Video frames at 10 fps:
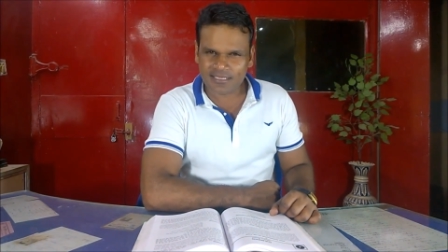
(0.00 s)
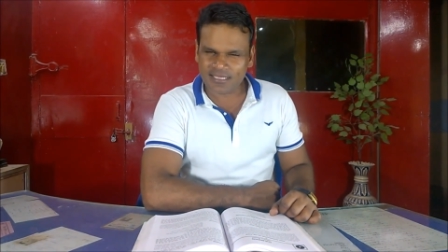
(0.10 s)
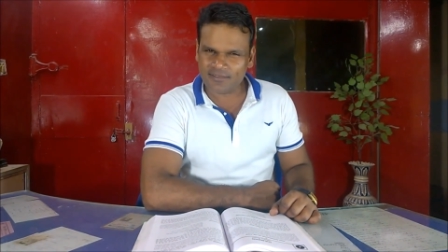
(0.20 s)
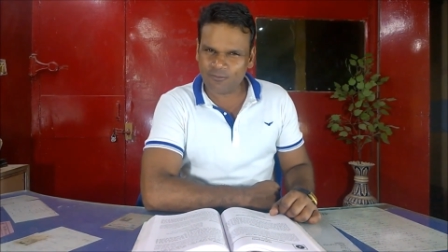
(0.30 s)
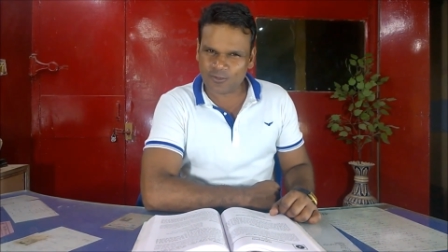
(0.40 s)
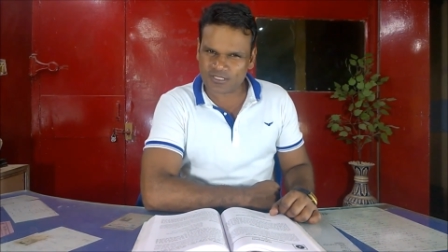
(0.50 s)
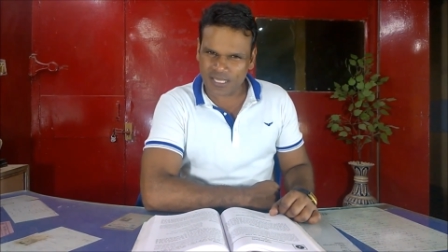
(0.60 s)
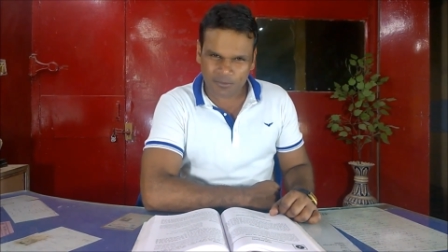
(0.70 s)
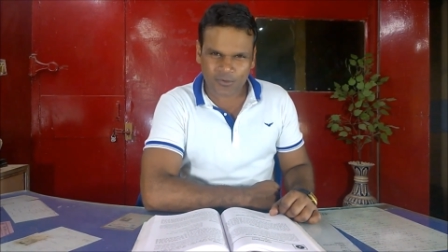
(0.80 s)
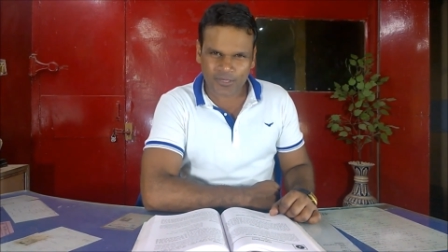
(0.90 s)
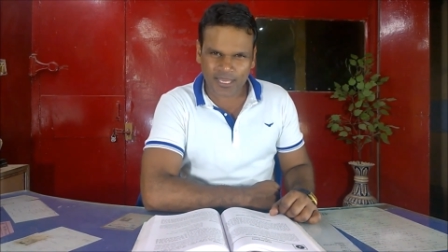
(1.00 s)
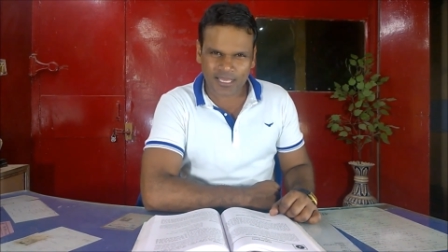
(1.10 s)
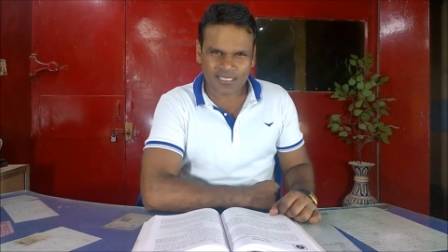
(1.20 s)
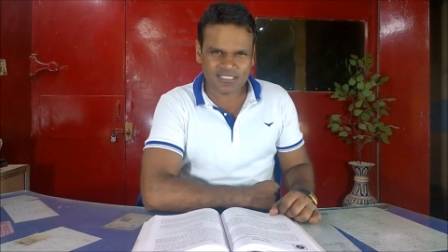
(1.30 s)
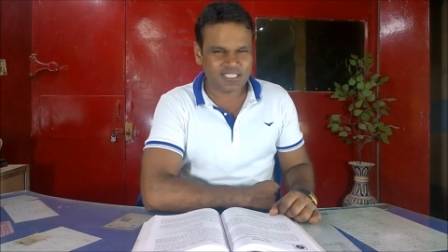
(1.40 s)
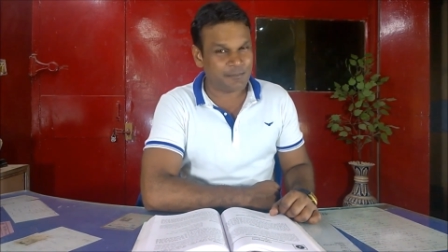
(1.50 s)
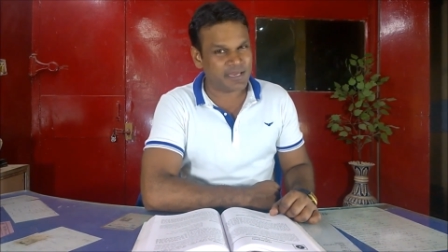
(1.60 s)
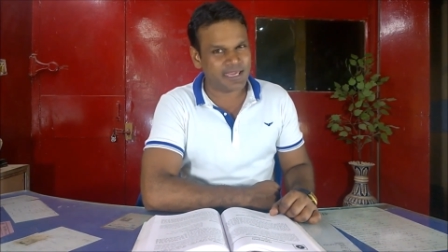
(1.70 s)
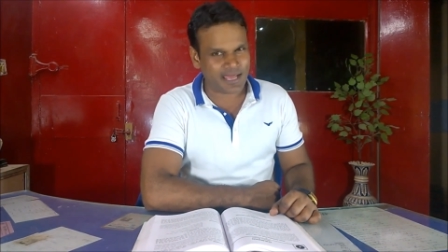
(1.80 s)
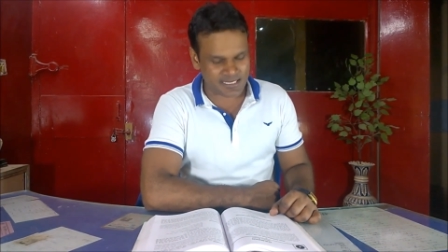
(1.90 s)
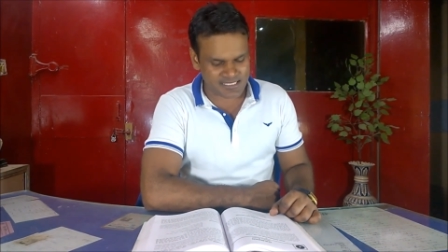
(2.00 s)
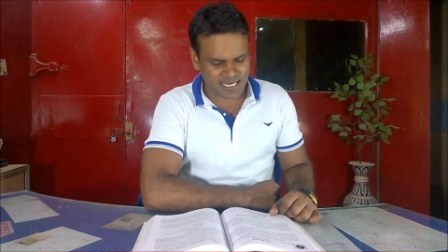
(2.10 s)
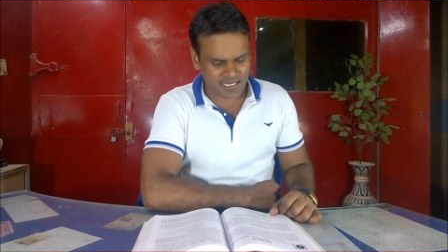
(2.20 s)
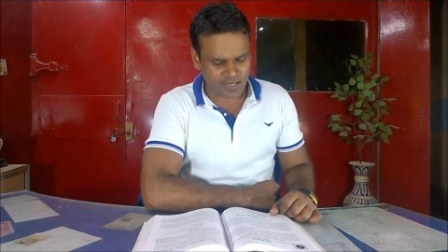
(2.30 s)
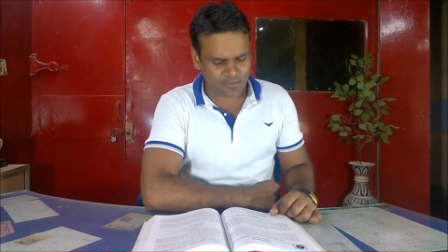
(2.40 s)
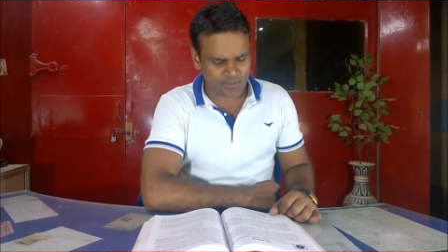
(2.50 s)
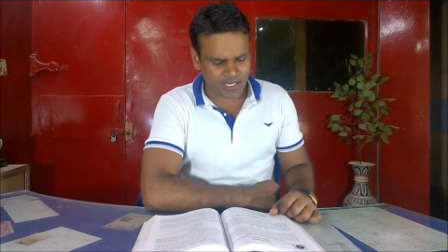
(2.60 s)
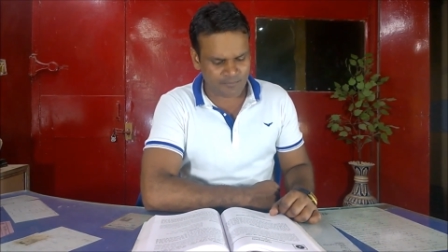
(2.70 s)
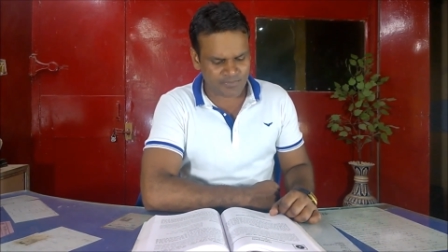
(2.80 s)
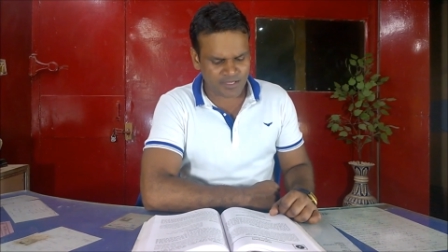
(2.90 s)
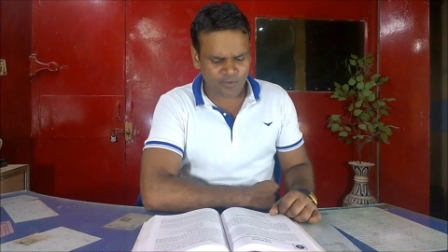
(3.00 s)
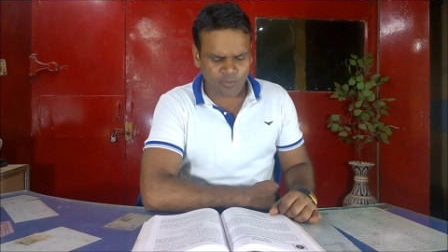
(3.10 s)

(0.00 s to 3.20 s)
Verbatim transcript: कि वो तब खोया जब मैं 11 साल का हुआ